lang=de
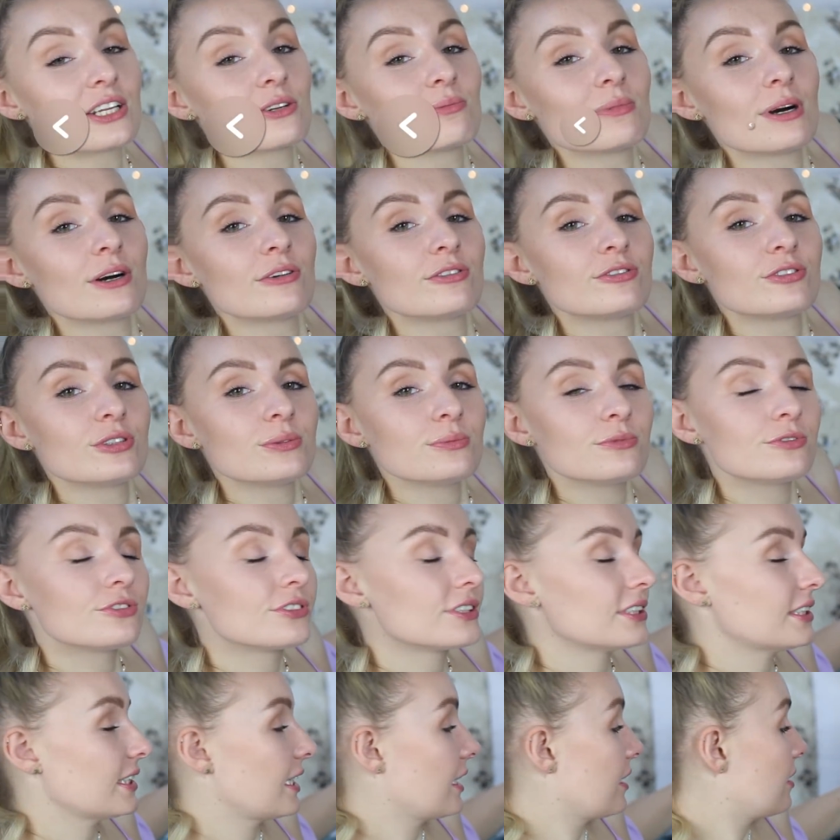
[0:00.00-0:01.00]
Nummer
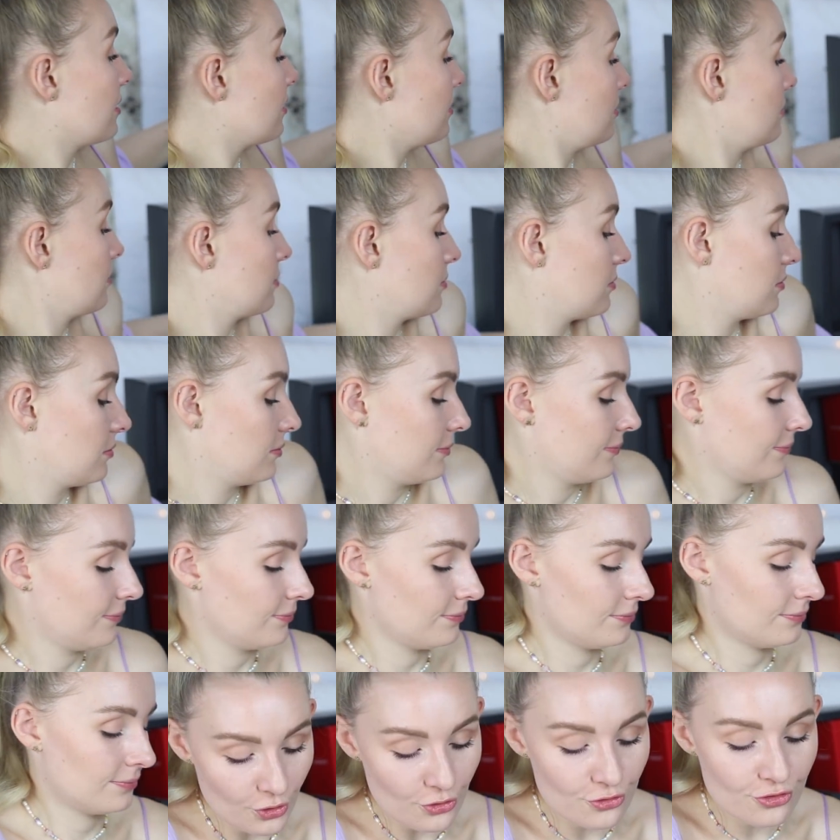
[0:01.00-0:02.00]
15
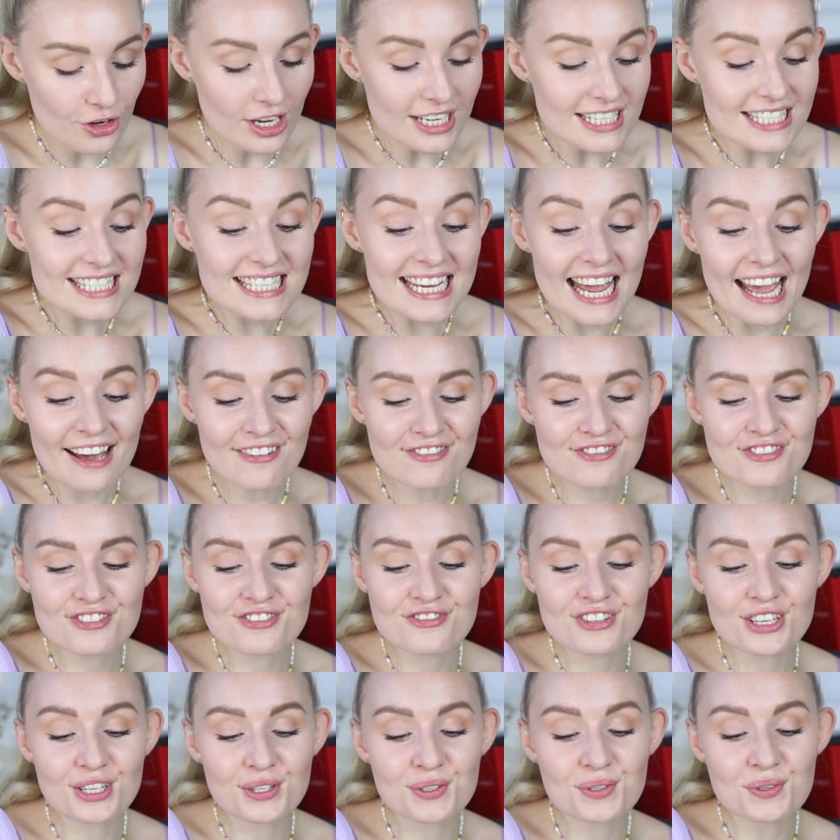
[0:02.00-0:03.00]
von Taft,
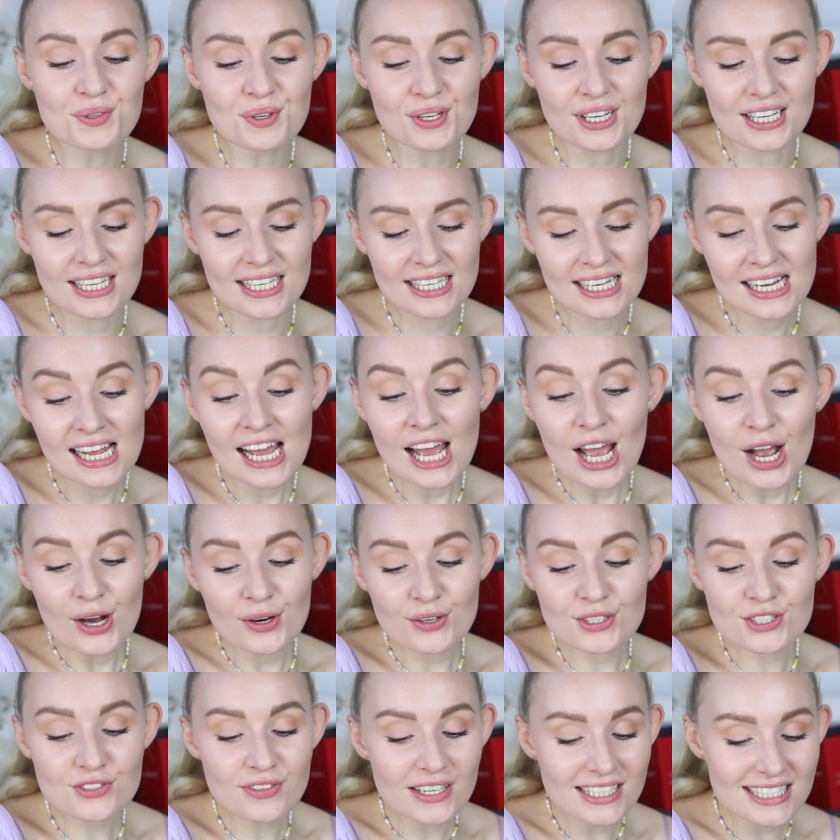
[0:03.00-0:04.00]
wie cool.
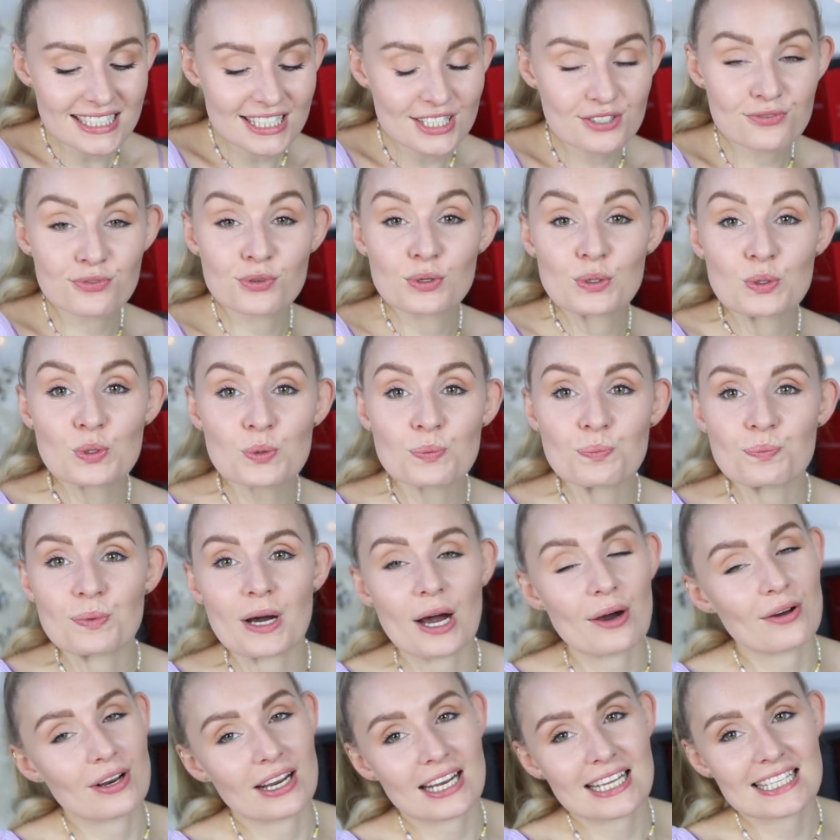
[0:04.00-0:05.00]
Und zwar dieses
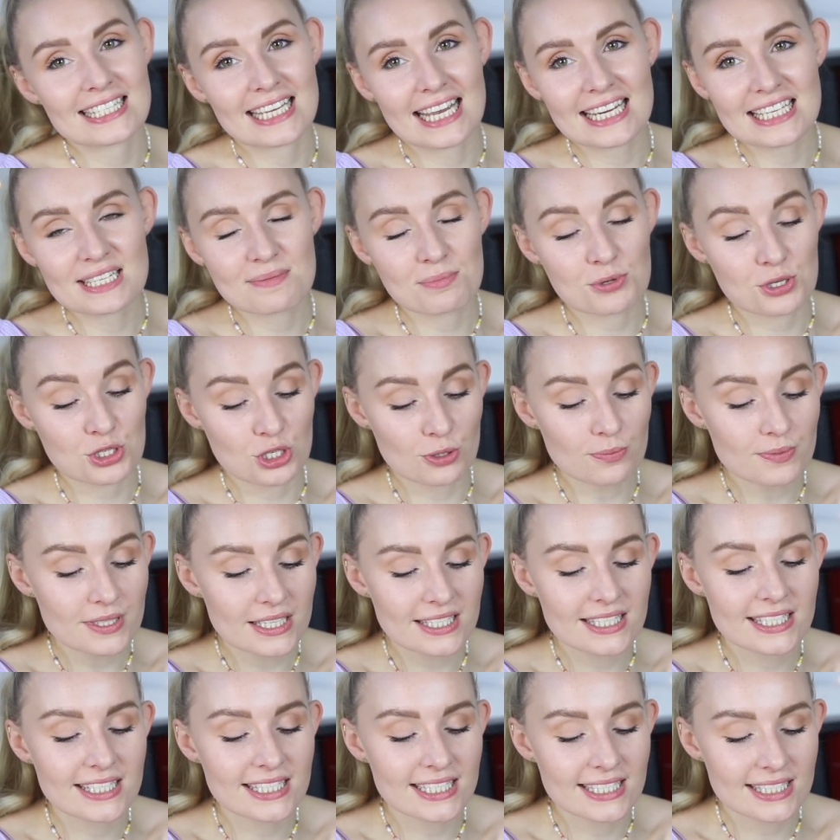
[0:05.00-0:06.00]
Volumenpowder, das kennt ihr bestimmt. Das
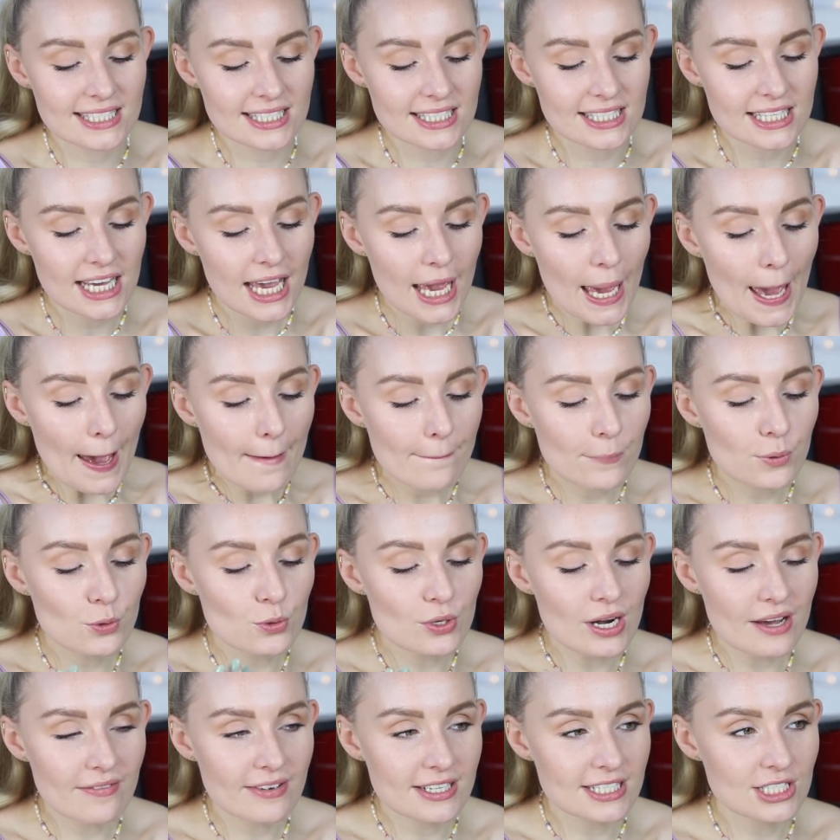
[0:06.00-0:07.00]
ist dieses
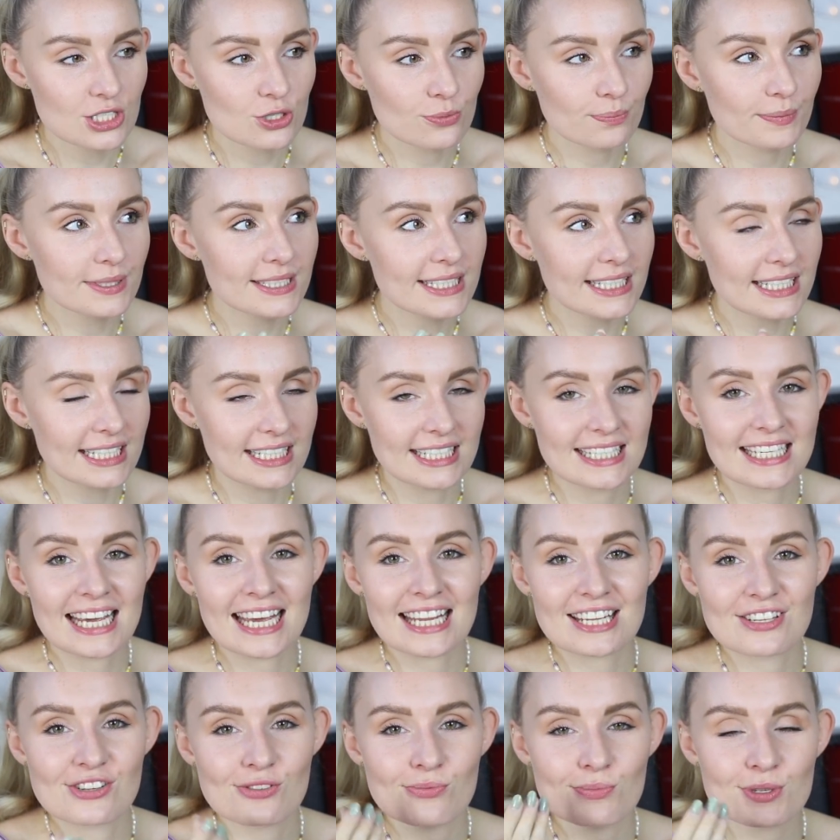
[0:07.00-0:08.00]
Puder, was so ein bisschen in den
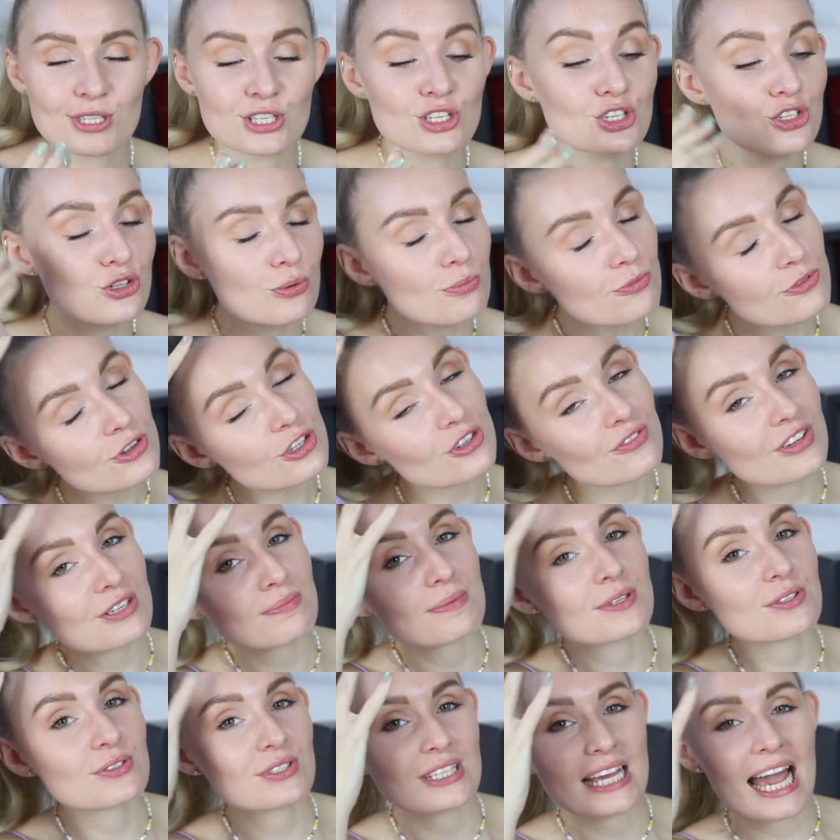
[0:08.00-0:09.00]
Händen so ein bisschen stumpf wird und was
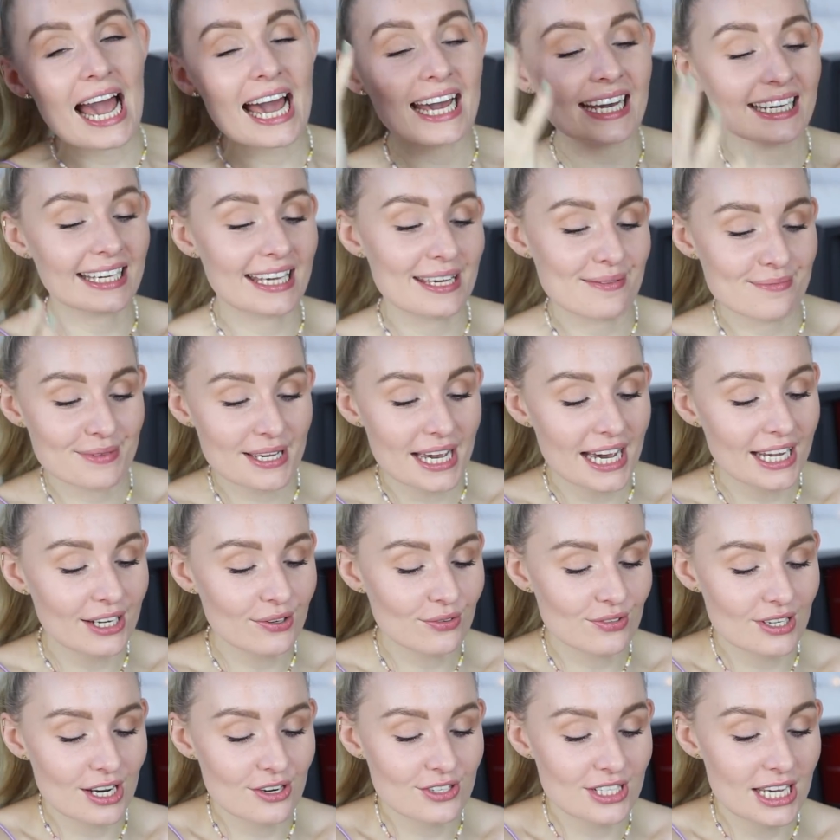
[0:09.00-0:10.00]
man so in die Haare geben kann.
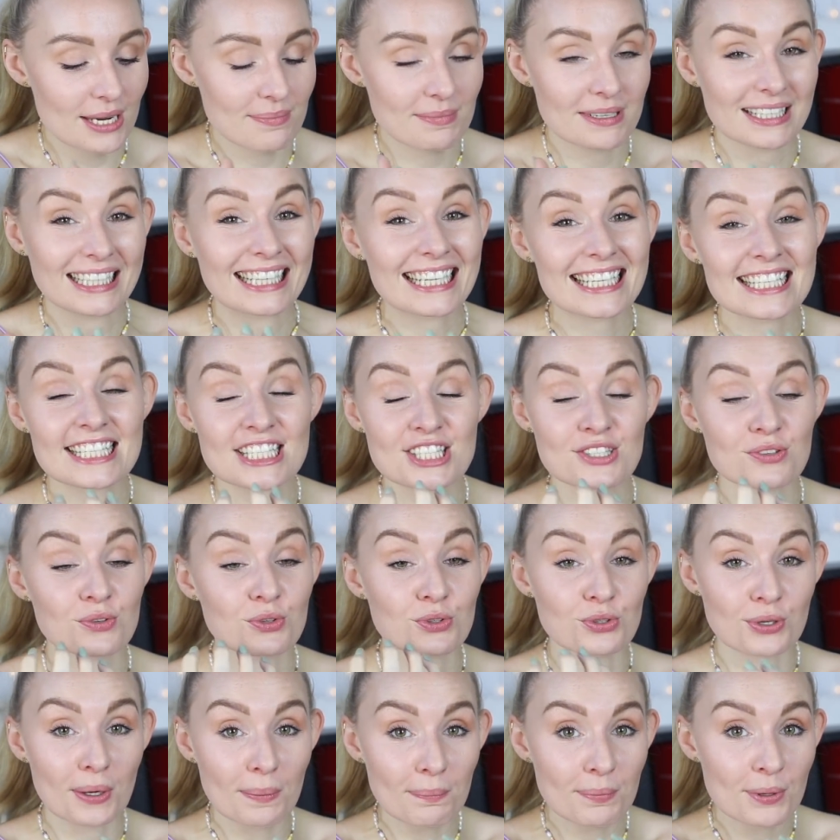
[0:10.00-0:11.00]
Und dadurch hat man richtig so
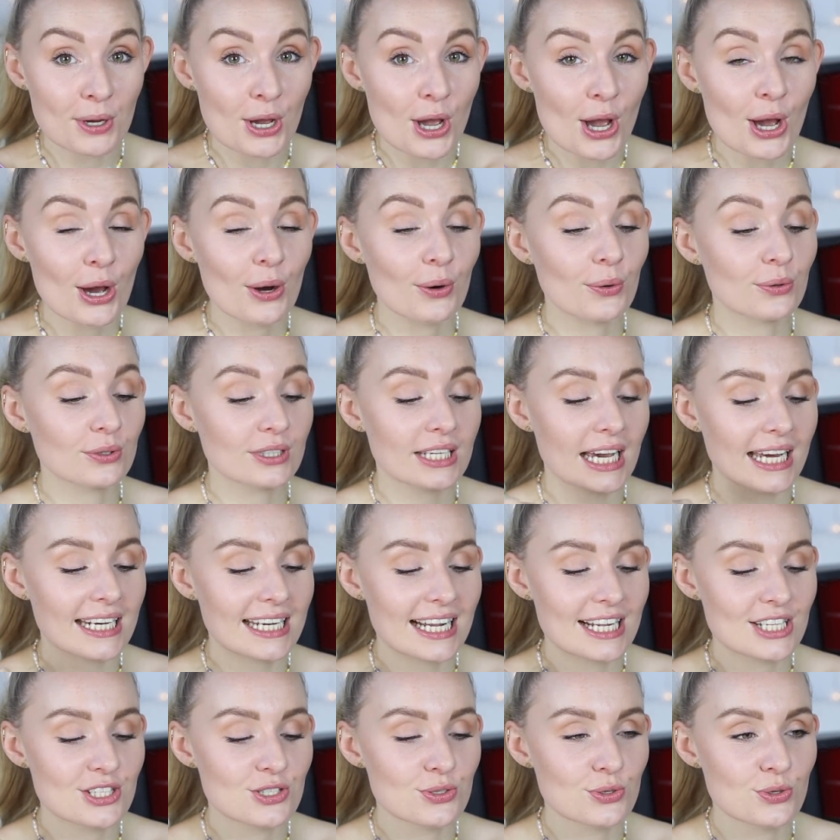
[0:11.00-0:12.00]
Grip und kann
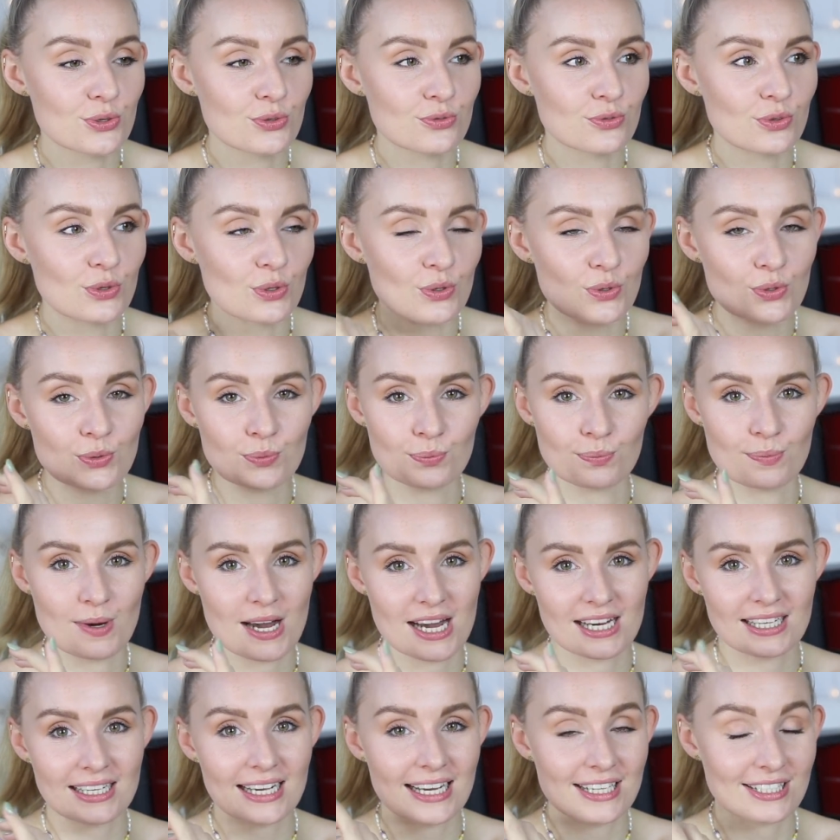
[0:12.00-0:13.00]
halt so Volumen
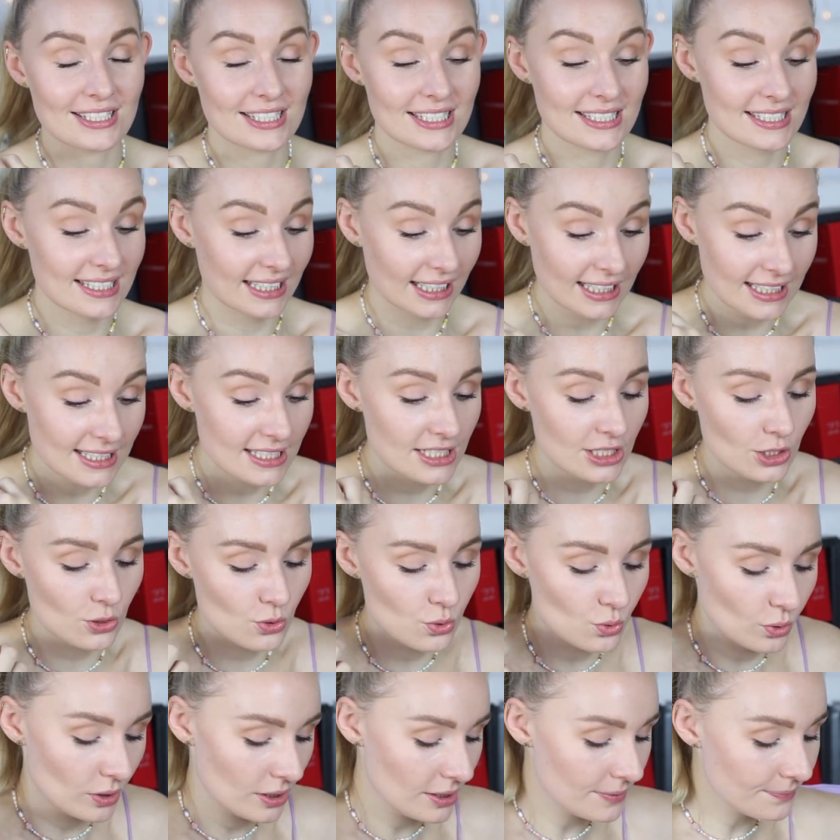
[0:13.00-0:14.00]
machen. Also es ist richtig
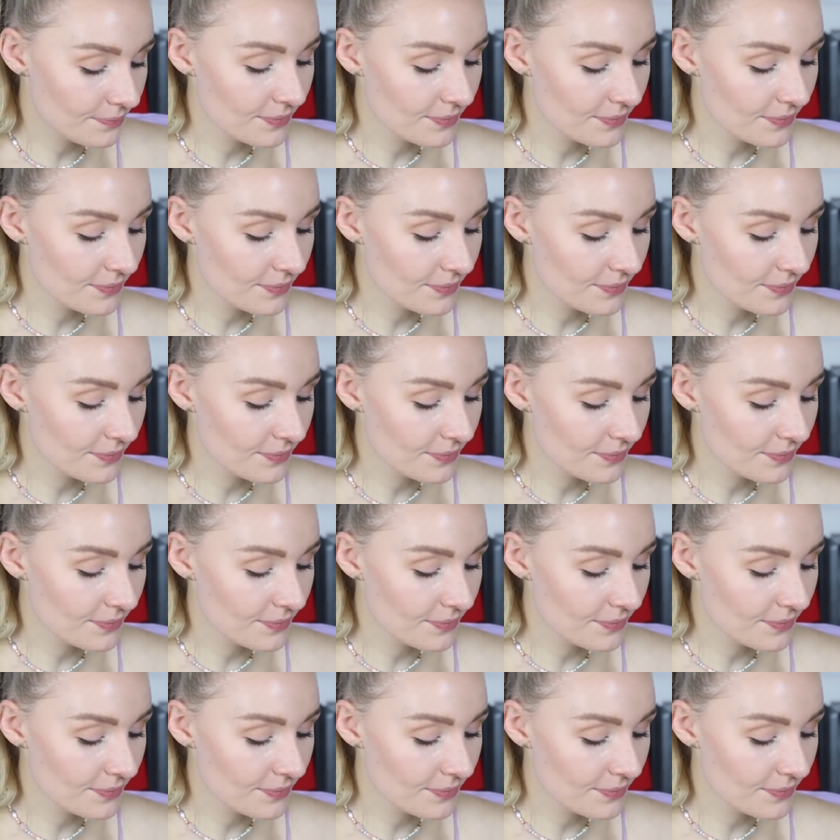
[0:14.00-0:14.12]
cool.